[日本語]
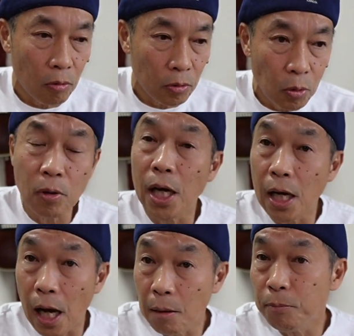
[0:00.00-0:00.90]
動画
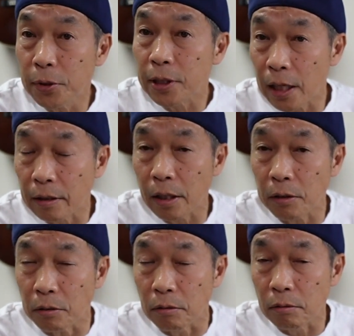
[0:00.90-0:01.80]
がアップされてい
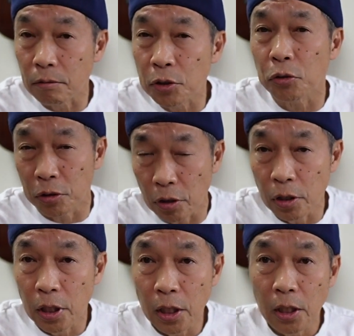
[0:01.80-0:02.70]
る
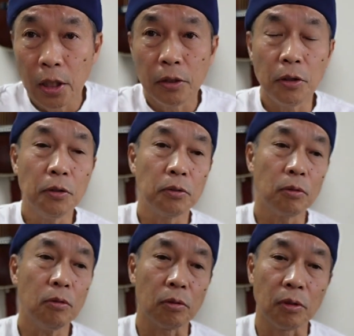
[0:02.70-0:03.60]
曲っていう
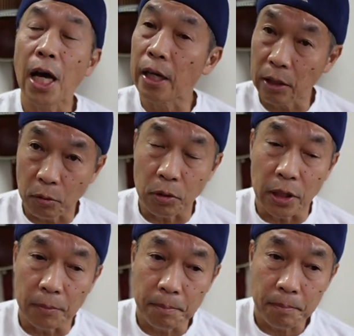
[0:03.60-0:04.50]
のをターゲットに
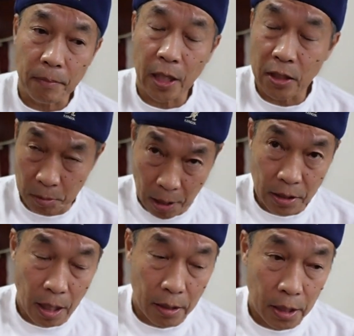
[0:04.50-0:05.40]
しま
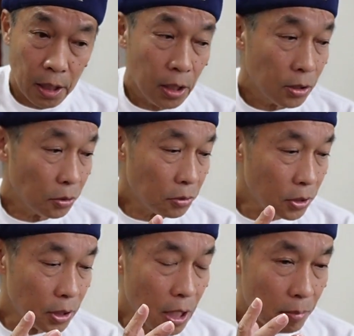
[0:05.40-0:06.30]
した。そ
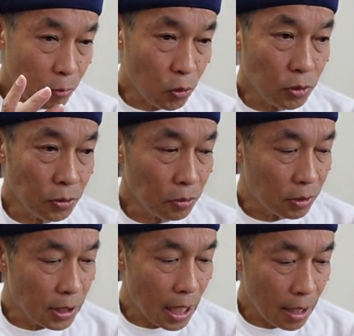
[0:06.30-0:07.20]
してもう一
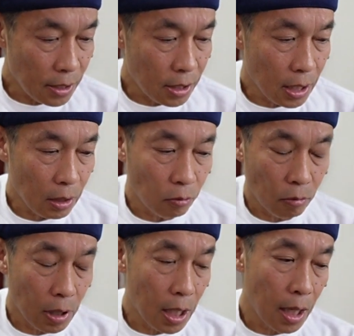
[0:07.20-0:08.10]
つ大事なの
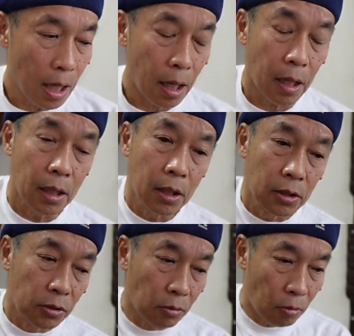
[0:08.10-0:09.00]
が、
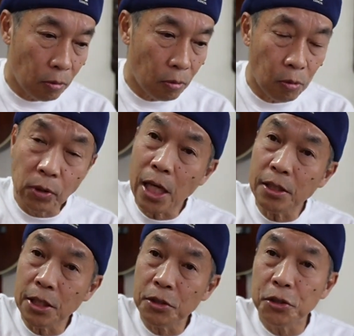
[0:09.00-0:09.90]
同
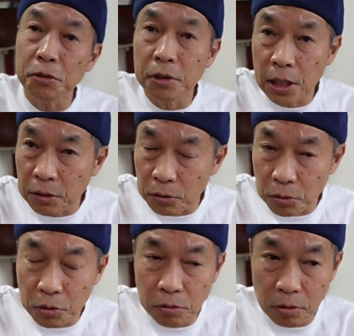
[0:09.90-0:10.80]
じチューニング
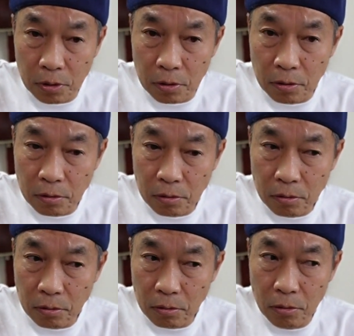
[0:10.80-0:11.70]
の曲
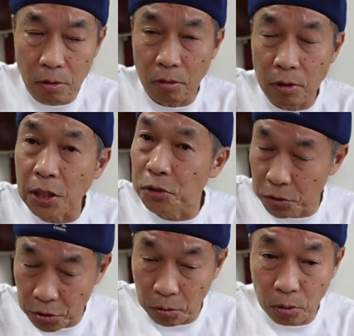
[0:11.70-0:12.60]
を練習
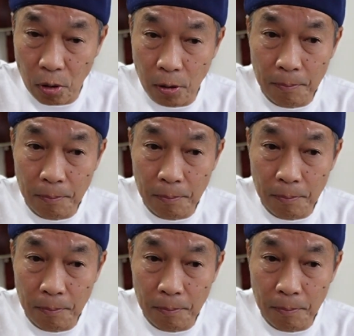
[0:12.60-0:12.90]
しようと。